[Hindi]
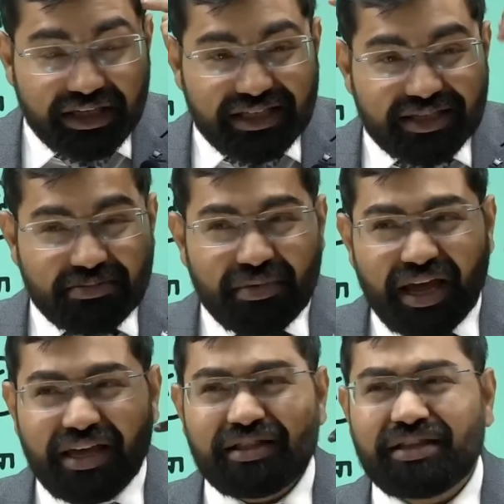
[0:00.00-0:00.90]
इसमें
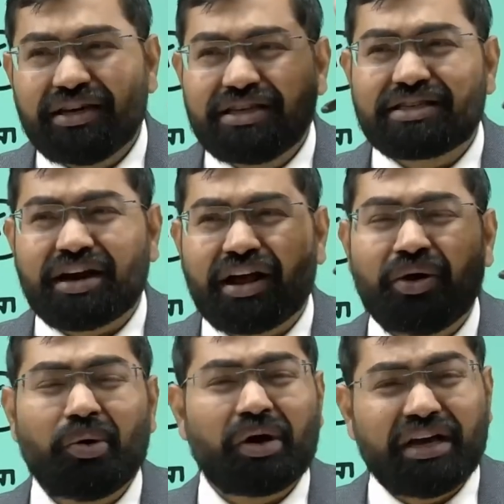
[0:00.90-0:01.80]
इतनी सड़न
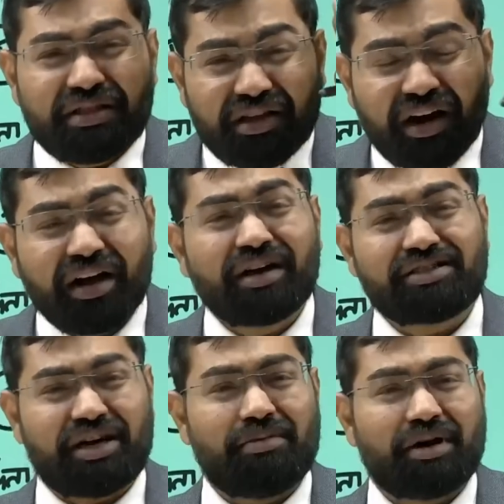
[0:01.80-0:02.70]
हो गई इतना
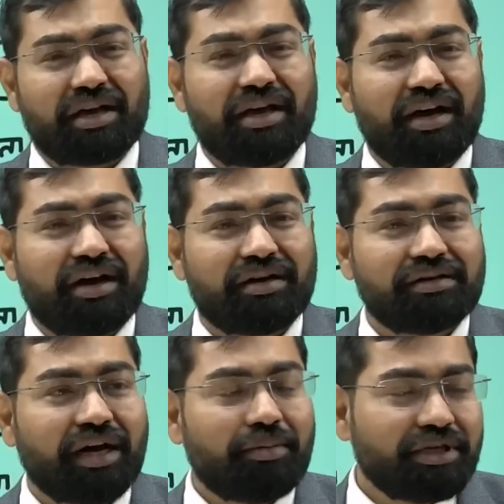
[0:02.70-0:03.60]
कचड़ा भर गया
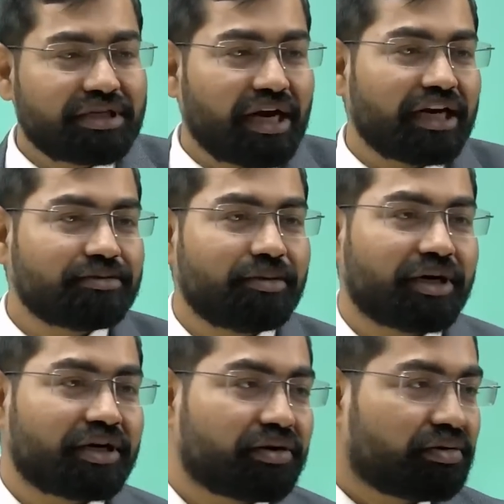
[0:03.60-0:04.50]
अभी इस क्लास में
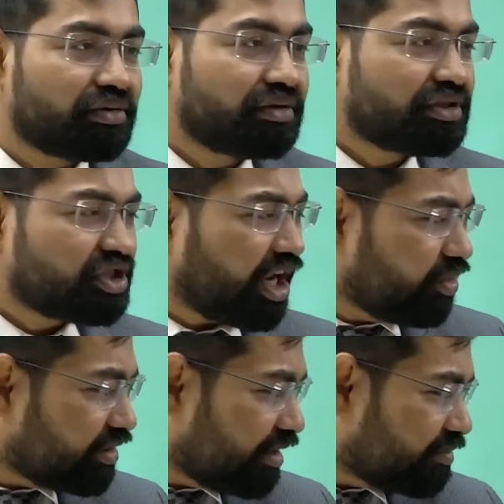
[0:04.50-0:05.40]
बैठे हो
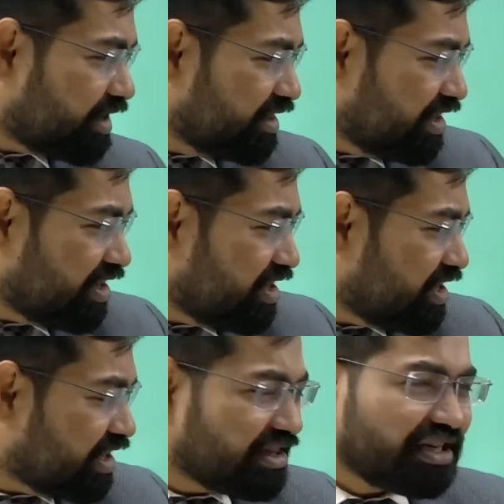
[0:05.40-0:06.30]
चारों तरफ गंदगी ही
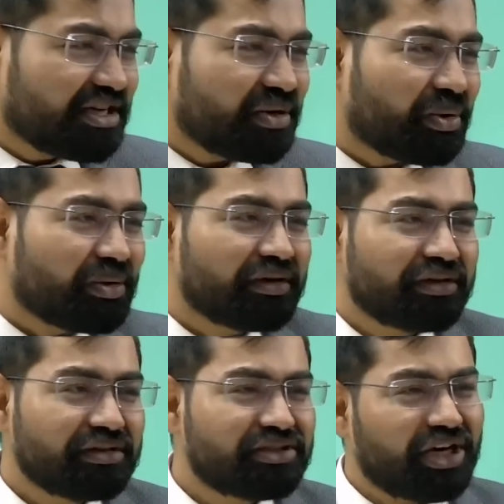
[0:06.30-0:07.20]
गंदगी हो
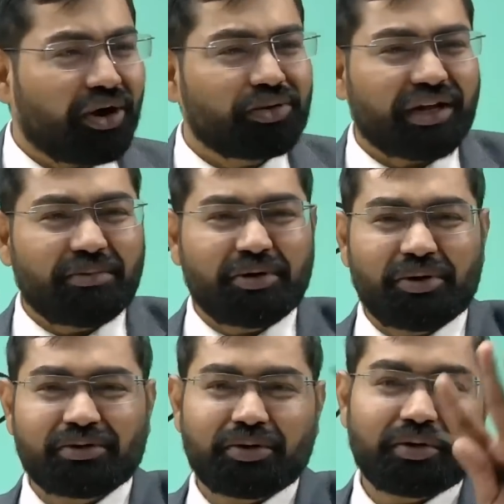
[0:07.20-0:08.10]
चारों तरफ
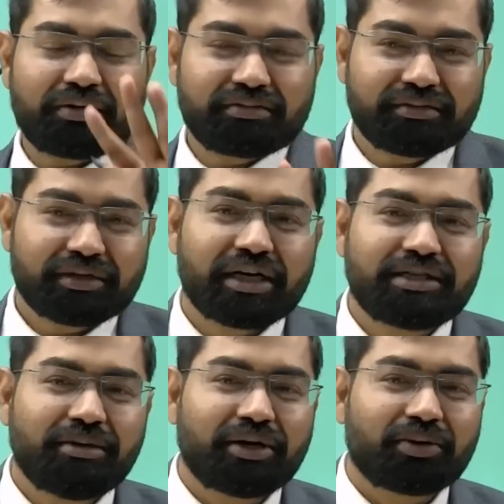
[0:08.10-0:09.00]
बिल्कुल तो
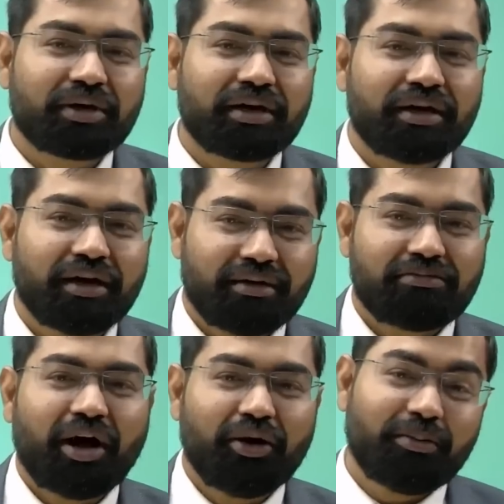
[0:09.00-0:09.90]
कैसे बैठोगे
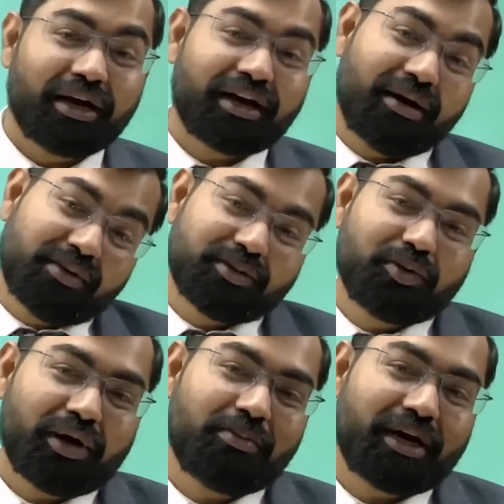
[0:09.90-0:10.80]
मान लो मैंने कहा
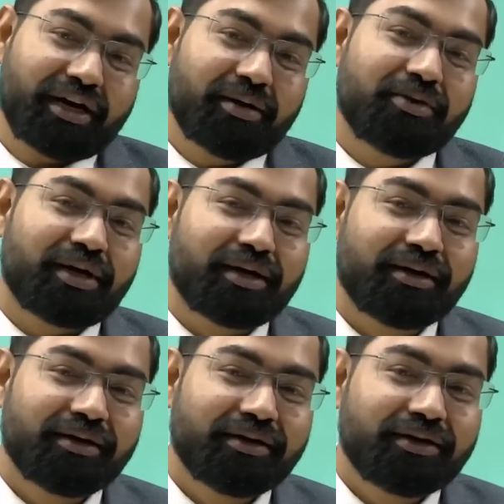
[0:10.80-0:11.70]
मजबूरन बैठना भी है
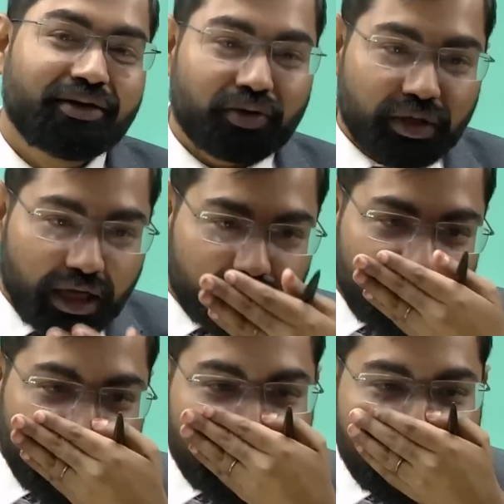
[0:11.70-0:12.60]
तो या तो
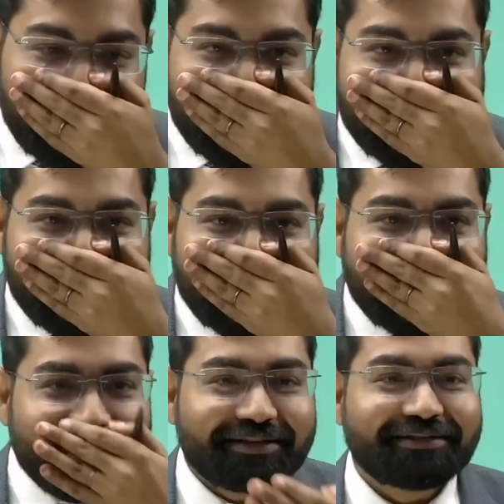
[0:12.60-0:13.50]
ये दवा
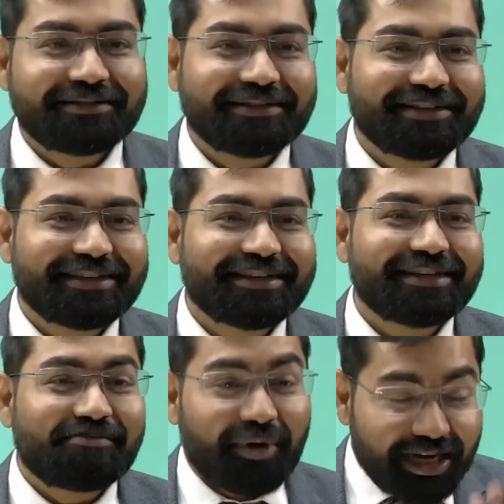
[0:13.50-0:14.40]
बैठोगे
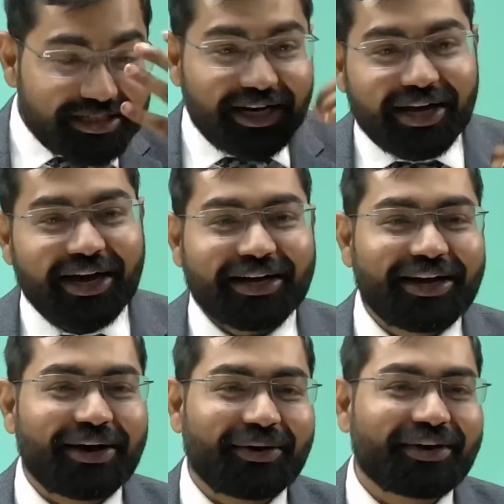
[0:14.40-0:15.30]
मास्क लगा
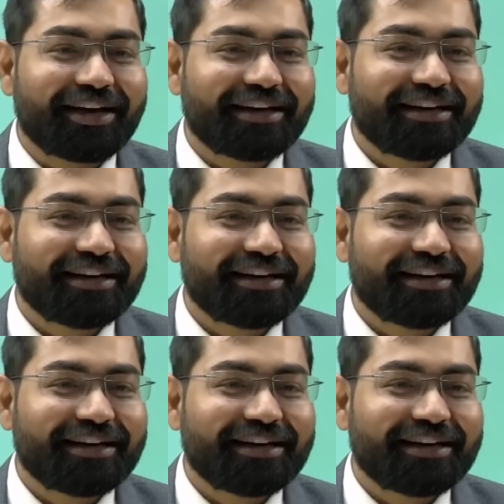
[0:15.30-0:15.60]
के आओगे